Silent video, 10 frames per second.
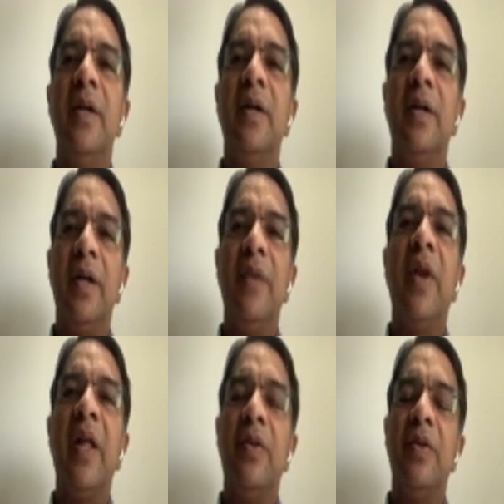uh,
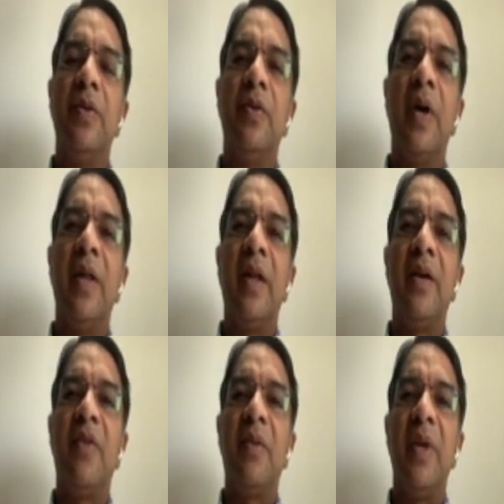ఇవ్వలేదు సో ఐ
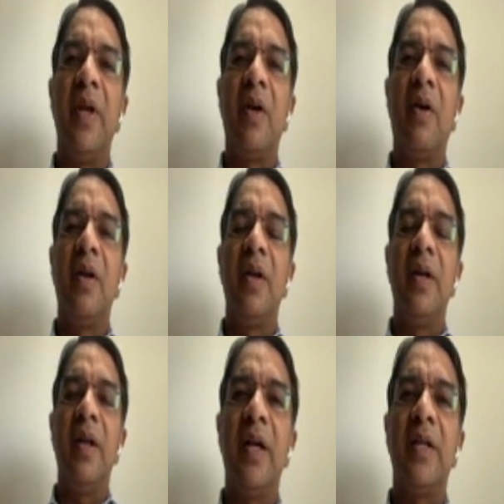థింక్ ఫ్రమ్ హియర్ ఆన్
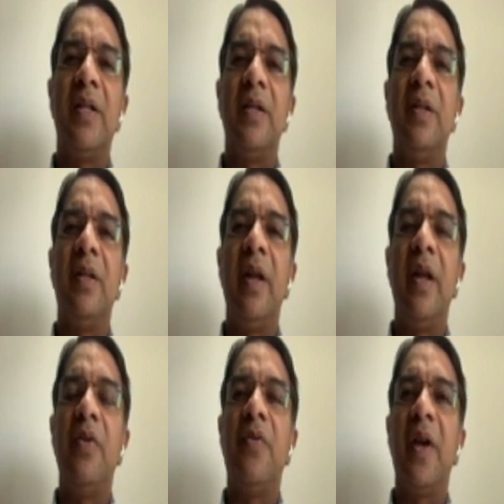నెక్స్ట్ త్రీ
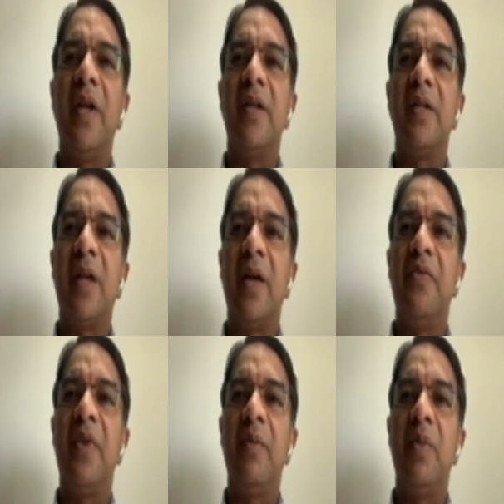టు ఫైవ్ ఇయర్స్ టైం
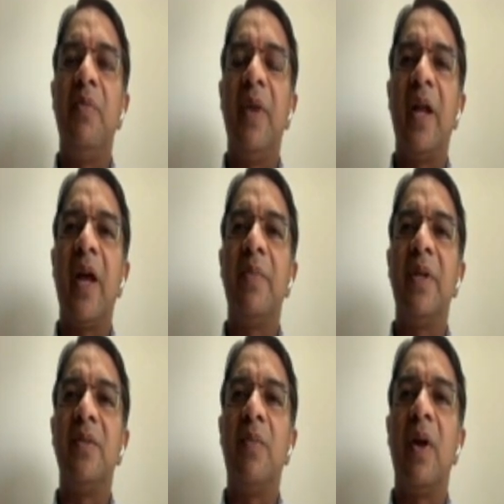ఫ్రేమ్ లో మిడ్ క్యాప్
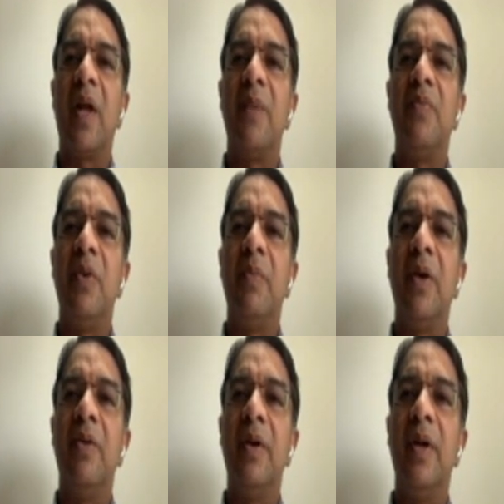అండ్ స్మాల్ క్యాప్ వుడ్ బి
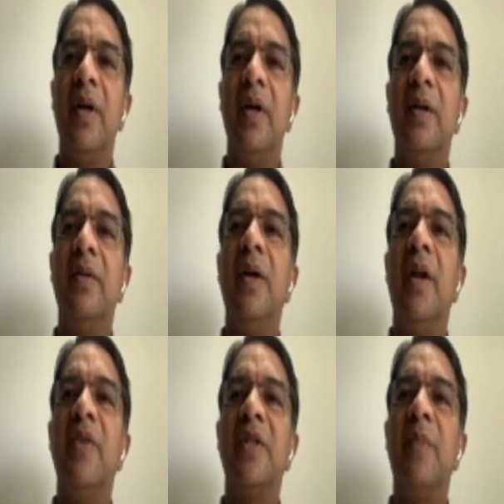గుడ్
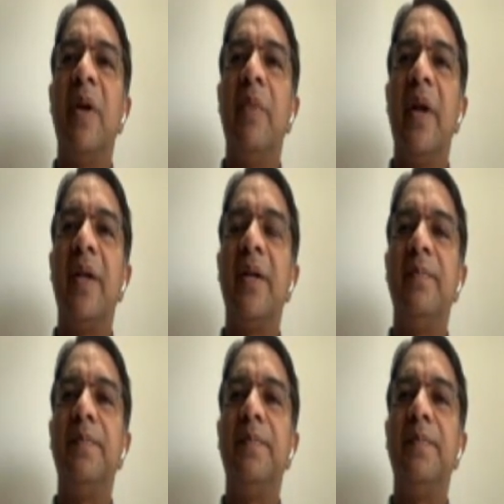ఇన్వెస్ట్మెంట్ బెట్